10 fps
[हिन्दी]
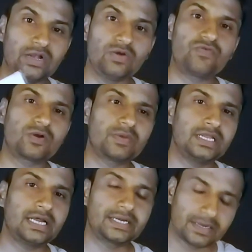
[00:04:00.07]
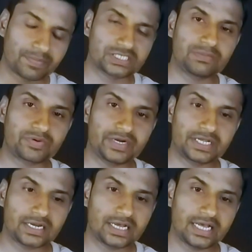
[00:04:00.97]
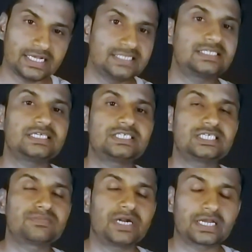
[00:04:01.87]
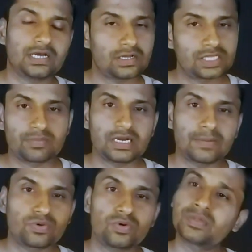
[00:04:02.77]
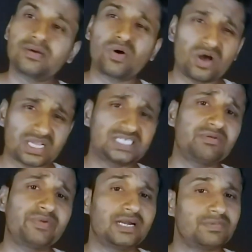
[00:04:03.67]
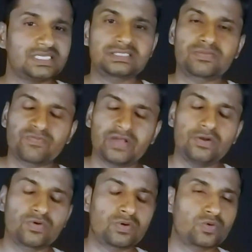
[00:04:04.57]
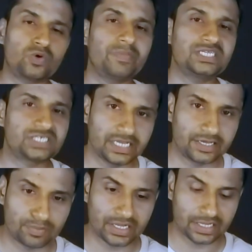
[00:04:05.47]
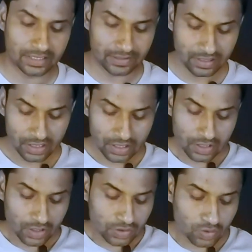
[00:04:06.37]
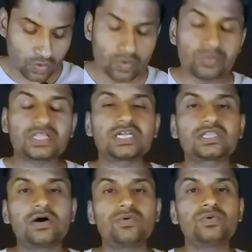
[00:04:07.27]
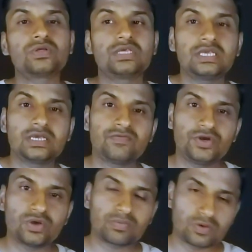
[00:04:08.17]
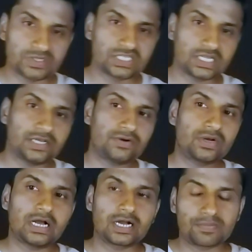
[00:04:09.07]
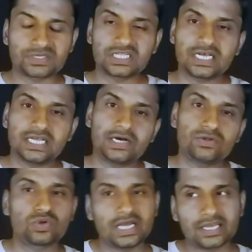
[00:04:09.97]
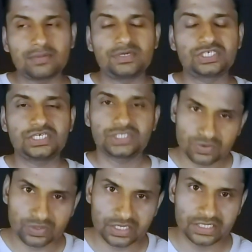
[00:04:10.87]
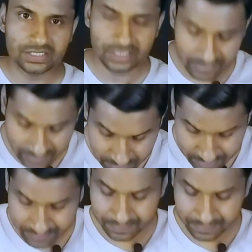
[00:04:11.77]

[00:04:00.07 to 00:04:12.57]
वैल्यू फॉर मनी 100 परसेंट प्रोवाइड कर रहा है इससे अच्छा इस ब्रांड का थर्मल आपको मतलब और किसी भी ब्रांड में इस वैल्यू को कोई मैच नहीं कर पाएगा तो उम्मीद करता हूं कि ये वीडियो आपको पसंद आया होगा अगर पसंद आया हो तो लाइक कमेंट शेयर जरूर करिए धन्यवाद